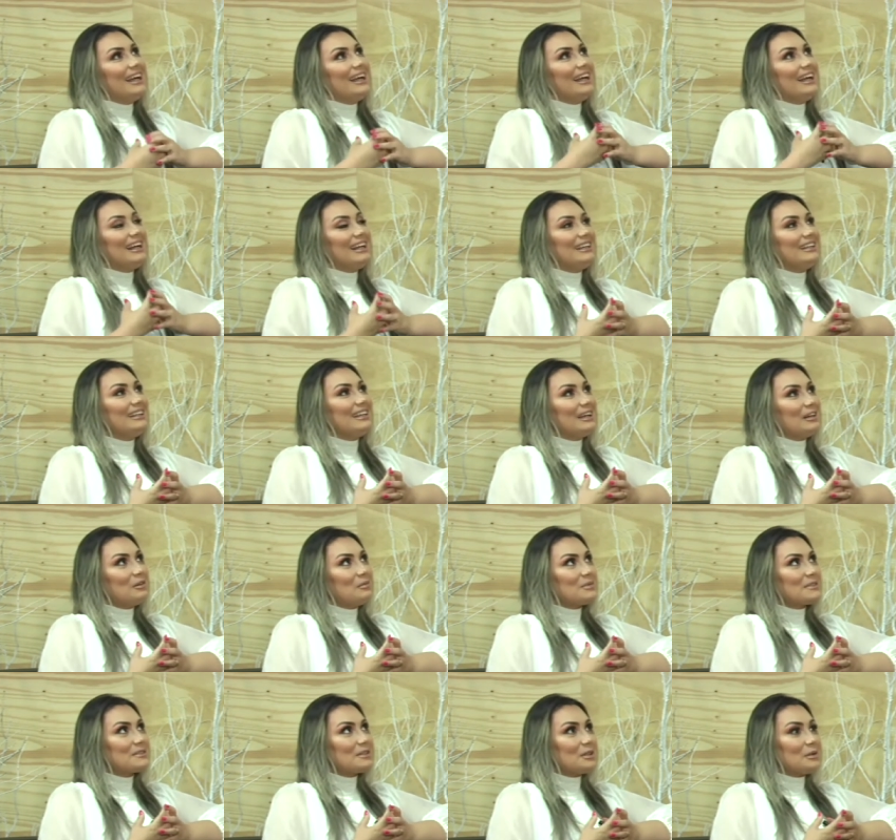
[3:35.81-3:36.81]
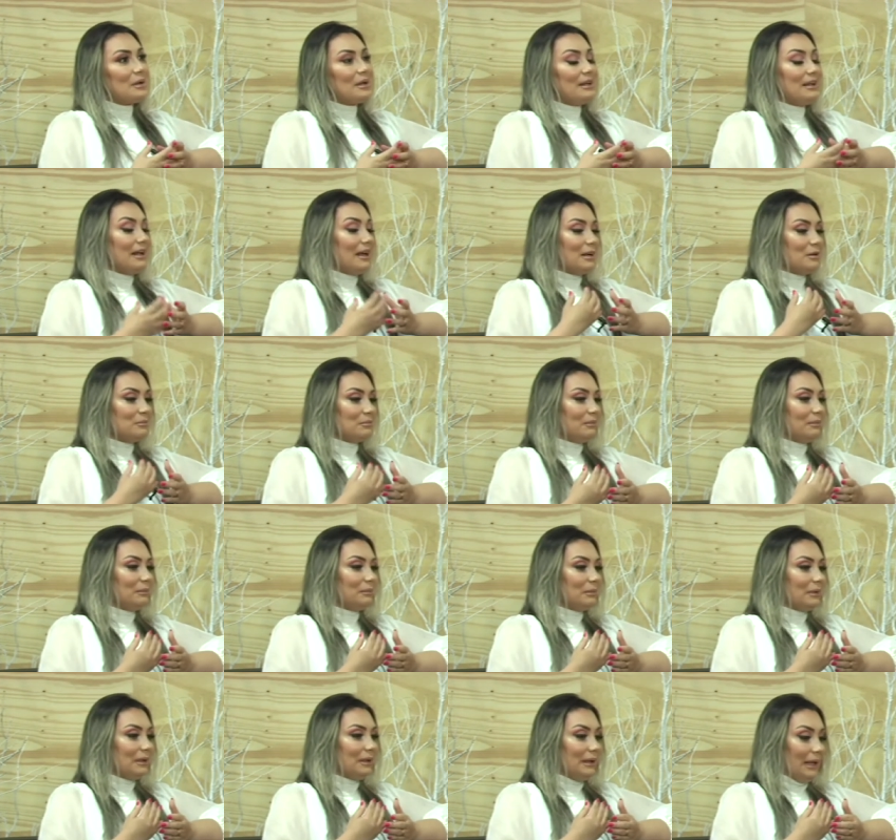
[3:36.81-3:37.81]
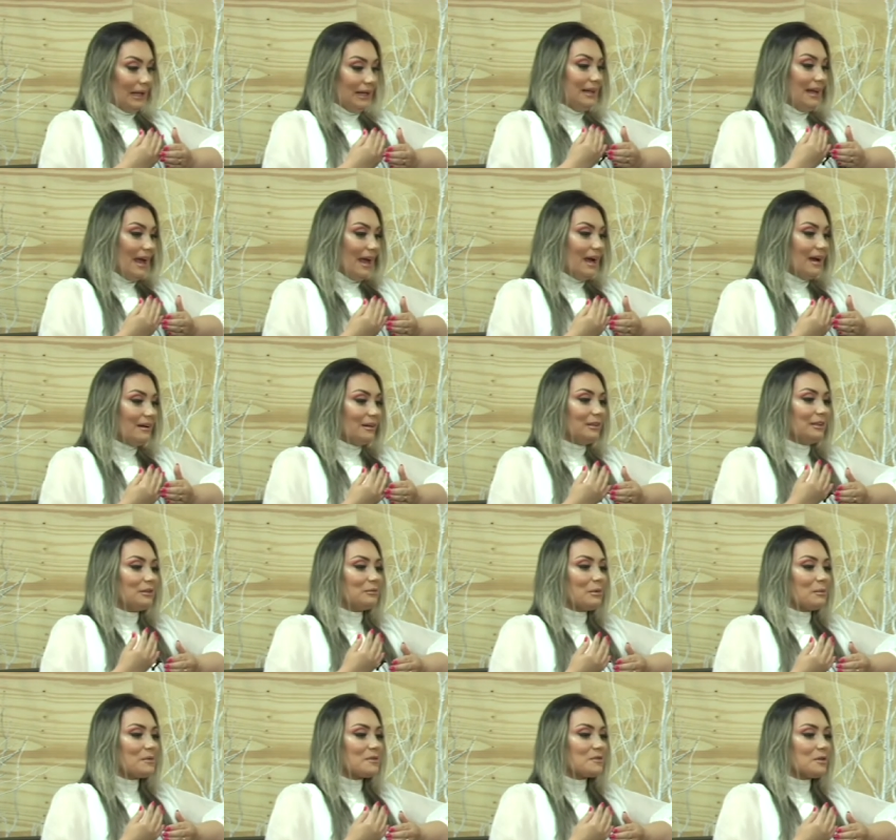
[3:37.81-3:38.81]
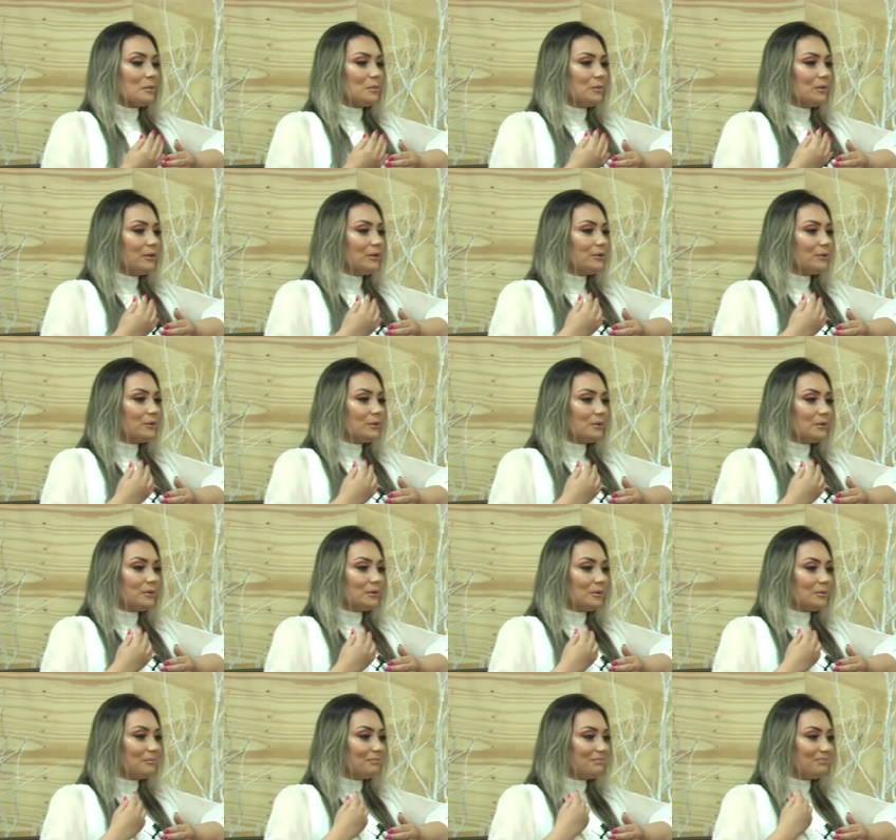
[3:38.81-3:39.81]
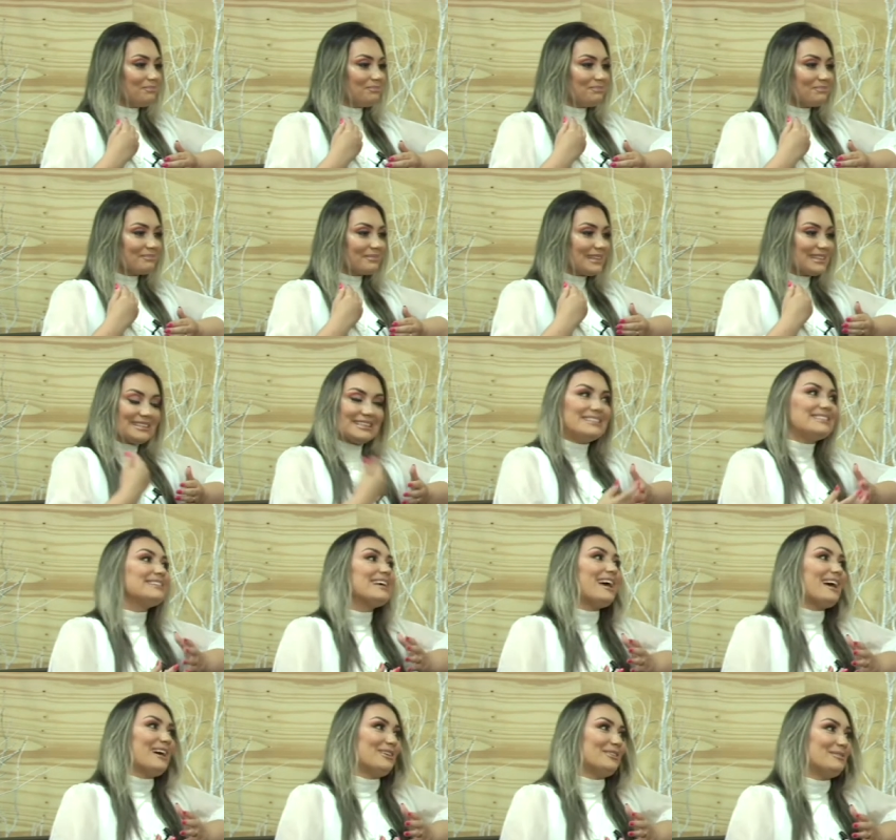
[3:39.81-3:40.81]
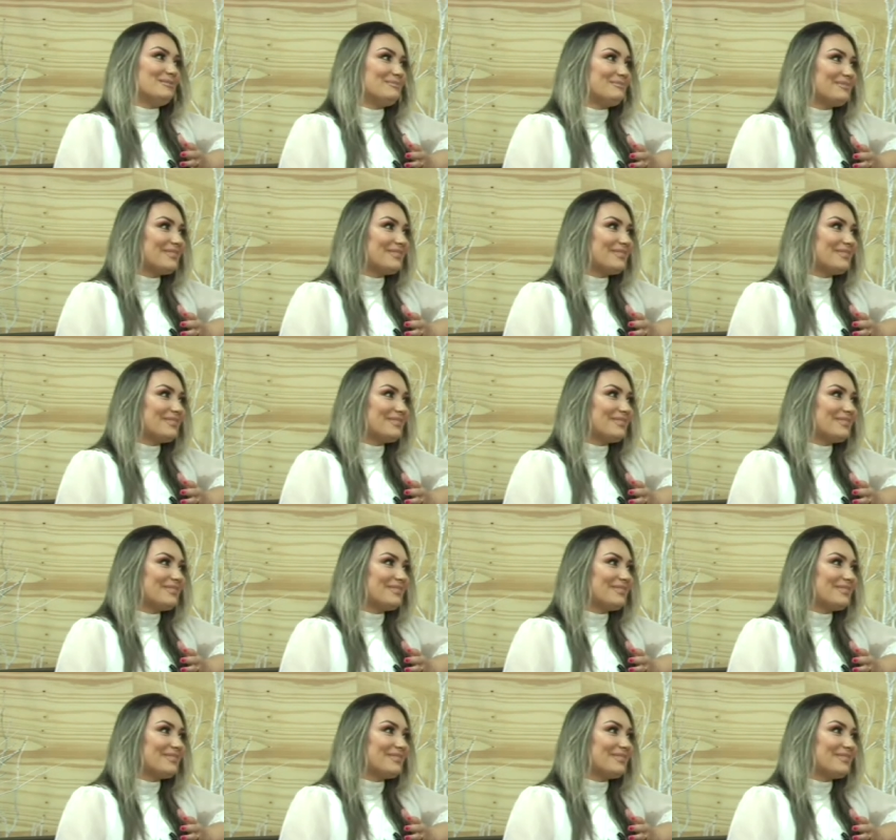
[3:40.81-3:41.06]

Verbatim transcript: Ele é uma pessoa, ele era, ele é ainda uma pessoa muito sincero.